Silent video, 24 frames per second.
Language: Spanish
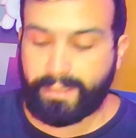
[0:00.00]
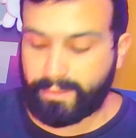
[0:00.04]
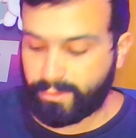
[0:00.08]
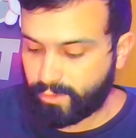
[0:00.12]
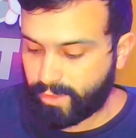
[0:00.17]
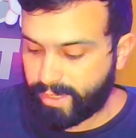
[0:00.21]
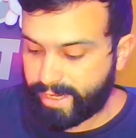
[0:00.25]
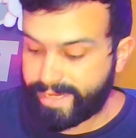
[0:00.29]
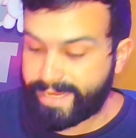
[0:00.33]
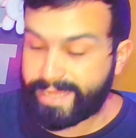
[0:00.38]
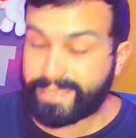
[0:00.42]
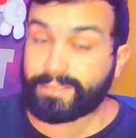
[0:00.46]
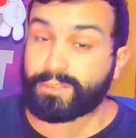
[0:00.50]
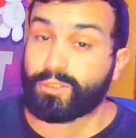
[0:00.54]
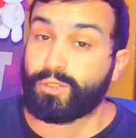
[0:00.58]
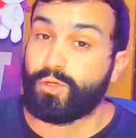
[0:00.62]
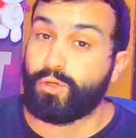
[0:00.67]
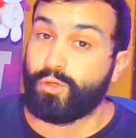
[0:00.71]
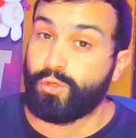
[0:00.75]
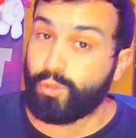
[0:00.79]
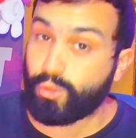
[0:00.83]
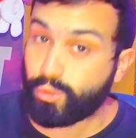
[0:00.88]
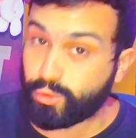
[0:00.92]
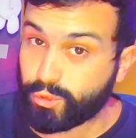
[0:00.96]
todas ellas.
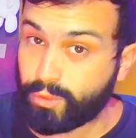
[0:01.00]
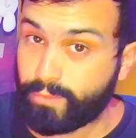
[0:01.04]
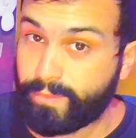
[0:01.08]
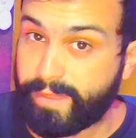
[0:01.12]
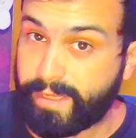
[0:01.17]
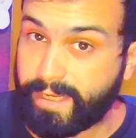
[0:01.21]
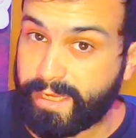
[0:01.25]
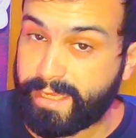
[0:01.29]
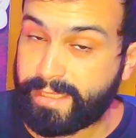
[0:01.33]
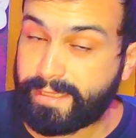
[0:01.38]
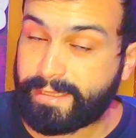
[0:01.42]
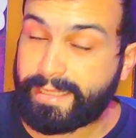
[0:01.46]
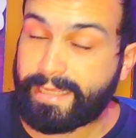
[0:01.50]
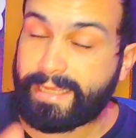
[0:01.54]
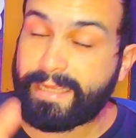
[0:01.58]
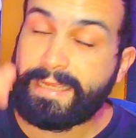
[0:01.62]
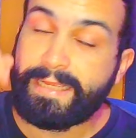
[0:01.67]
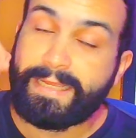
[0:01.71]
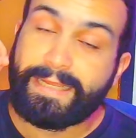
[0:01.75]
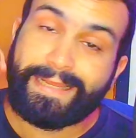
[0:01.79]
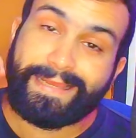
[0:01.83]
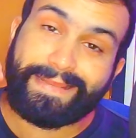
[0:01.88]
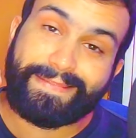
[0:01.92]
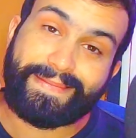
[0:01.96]
No se olviden, gente,
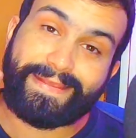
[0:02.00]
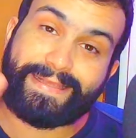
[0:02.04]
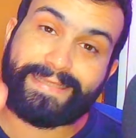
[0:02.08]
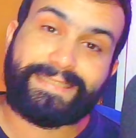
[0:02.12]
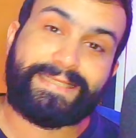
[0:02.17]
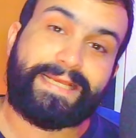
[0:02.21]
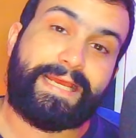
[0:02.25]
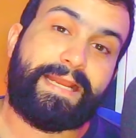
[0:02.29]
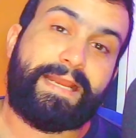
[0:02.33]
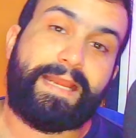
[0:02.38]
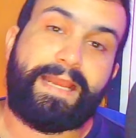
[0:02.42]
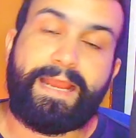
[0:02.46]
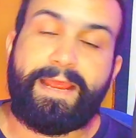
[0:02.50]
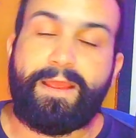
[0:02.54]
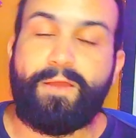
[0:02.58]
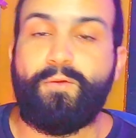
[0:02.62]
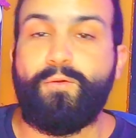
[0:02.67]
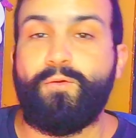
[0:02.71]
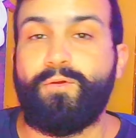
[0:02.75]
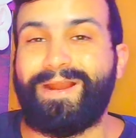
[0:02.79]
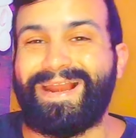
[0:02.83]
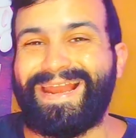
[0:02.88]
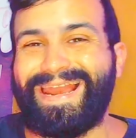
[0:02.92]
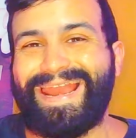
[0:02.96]
de echarle
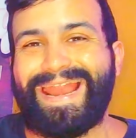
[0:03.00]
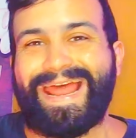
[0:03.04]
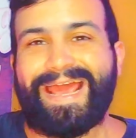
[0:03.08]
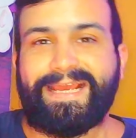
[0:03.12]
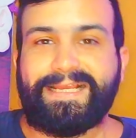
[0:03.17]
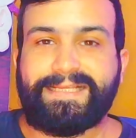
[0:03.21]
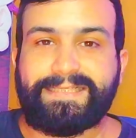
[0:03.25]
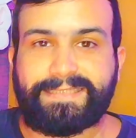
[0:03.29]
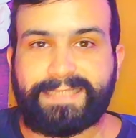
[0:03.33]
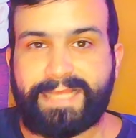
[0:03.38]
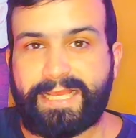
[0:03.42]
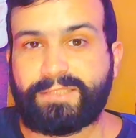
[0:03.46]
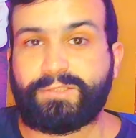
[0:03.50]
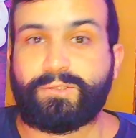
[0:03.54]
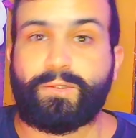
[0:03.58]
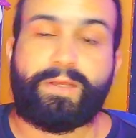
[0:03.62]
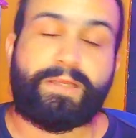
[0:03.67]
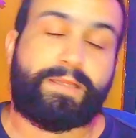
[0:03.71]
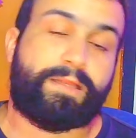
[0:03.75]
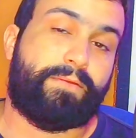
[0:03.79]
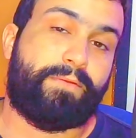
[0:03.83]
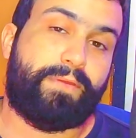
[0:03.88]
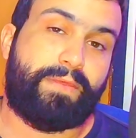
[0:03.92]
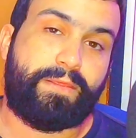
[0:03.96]
un likezazo a
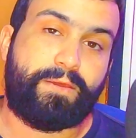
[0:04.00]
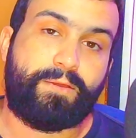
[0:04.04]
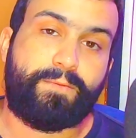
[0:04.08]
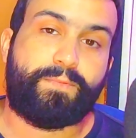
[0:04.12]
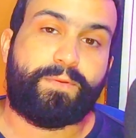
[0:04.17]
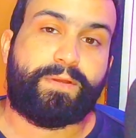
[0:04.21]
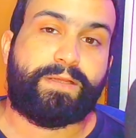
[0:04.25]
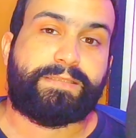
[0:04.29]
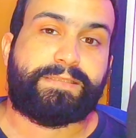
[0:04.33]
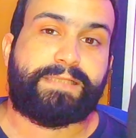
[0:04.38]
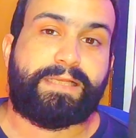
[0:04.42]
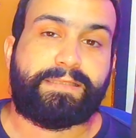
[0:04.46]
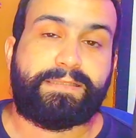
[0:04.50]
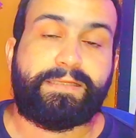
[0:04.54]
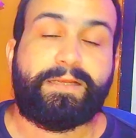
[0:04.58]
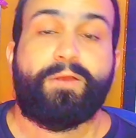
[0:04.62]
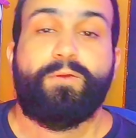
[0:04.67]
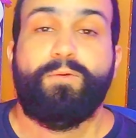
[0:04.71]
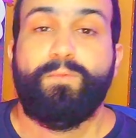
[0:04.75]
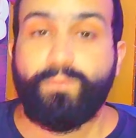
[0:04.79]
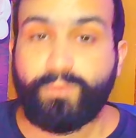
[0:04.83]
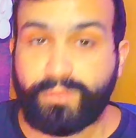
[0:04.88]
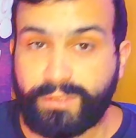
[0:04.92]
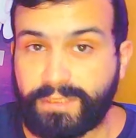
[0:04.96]
este video porque se hace
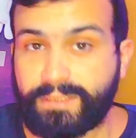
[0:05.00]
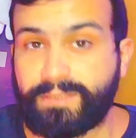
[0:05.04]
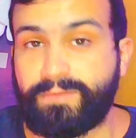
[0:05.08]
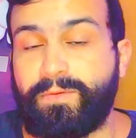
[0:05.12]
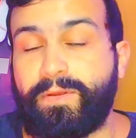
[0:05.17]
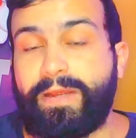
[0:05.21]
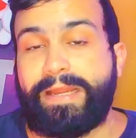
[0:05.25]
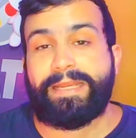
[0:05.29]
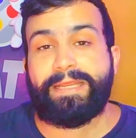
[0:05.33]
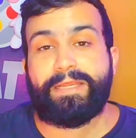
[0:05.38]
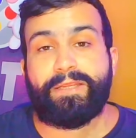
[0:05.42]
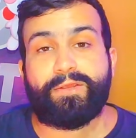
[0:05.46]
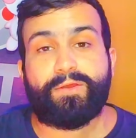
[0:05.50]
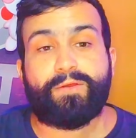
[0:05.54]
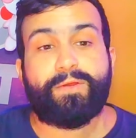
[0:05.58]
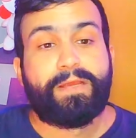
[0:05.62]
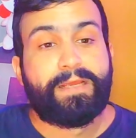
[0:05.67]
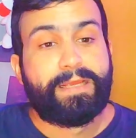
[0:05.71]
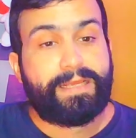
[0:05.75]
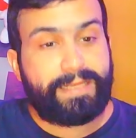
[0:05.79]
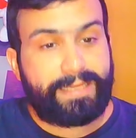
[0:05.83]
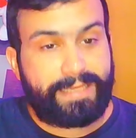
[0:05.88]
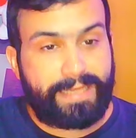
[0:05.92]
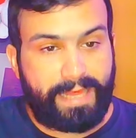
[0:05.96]
con muchísimo cariño.
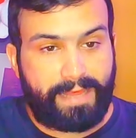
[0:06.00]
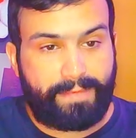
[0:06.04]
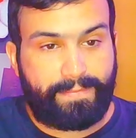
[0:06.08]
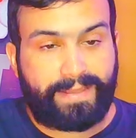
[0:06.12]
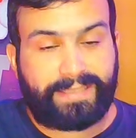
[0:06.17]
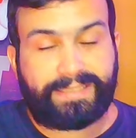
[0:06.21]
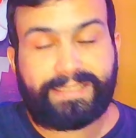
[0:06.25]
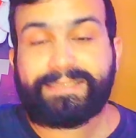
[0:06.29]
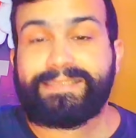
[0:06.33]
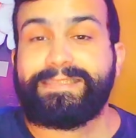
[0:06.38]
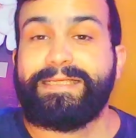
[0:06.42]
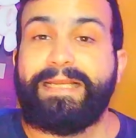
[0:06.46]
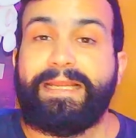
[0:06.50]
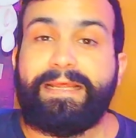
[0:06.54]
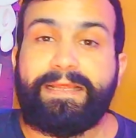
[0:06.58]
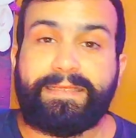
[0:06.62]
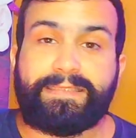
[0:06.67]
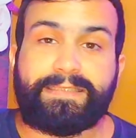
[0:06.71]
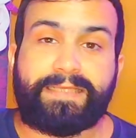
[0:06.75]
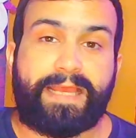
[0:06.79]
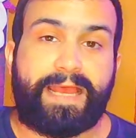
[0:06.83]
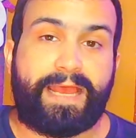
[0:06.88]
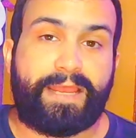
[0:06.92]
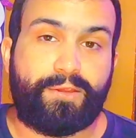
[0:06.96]
Y además, así le
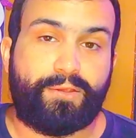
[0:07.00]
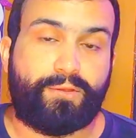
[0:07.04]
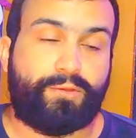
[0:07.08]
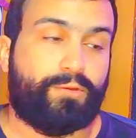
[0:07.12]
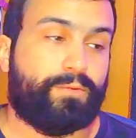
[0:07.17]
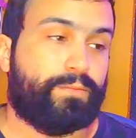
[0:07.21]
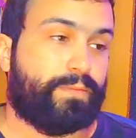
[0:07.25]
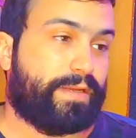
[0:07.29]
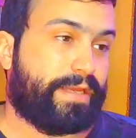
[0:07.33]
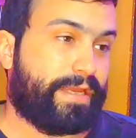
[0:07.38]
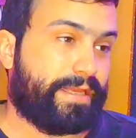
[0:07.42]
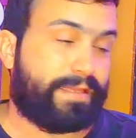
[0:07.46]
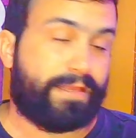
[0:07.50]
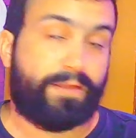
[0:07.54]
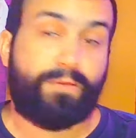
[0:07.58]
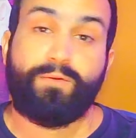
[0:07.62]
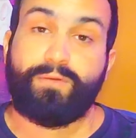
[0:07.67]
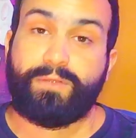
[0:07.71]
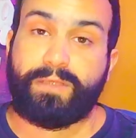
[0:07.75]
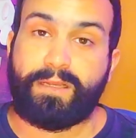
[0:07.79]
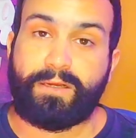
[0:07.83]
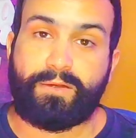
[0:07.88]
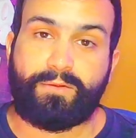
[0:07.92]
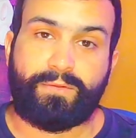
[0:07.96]
dices a YouTube que te
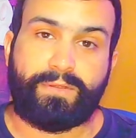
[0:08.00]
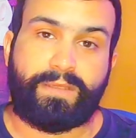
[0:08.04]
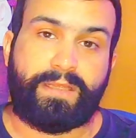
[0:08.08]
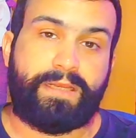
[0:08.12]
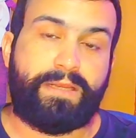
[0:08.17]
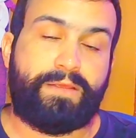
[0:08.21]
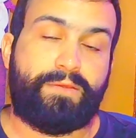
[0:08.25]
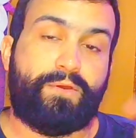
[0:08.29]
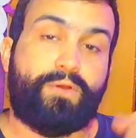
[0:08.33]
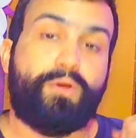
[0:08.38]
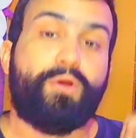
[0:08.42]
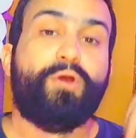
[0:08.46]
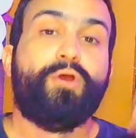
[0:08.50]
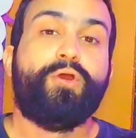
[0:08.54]
gusta el contenido,